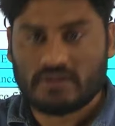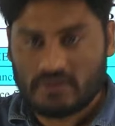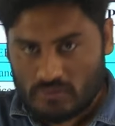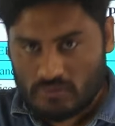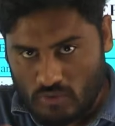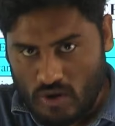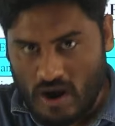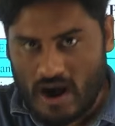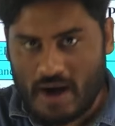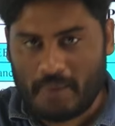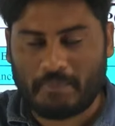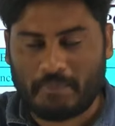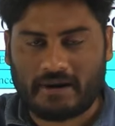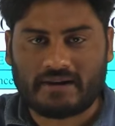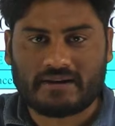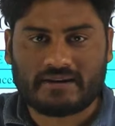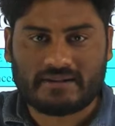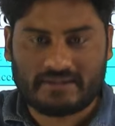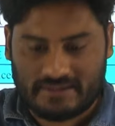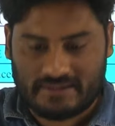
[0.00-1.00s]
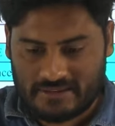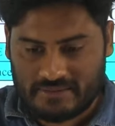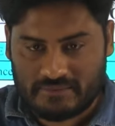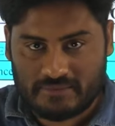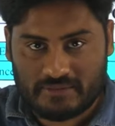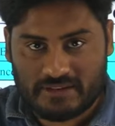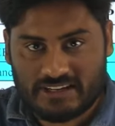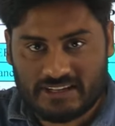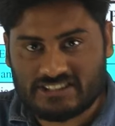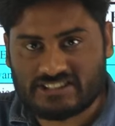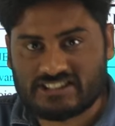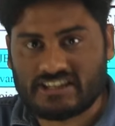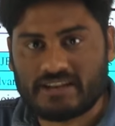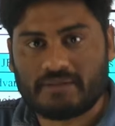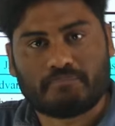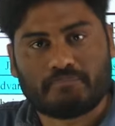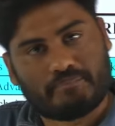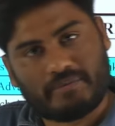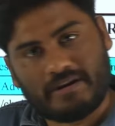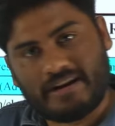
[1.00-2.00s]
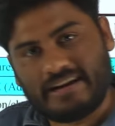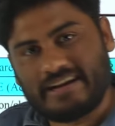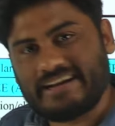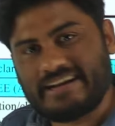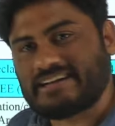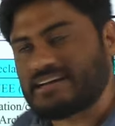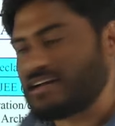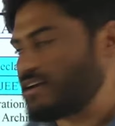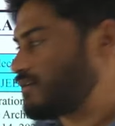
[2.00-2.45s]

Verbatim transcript: वहां पर नीचे प्रेडिक्टर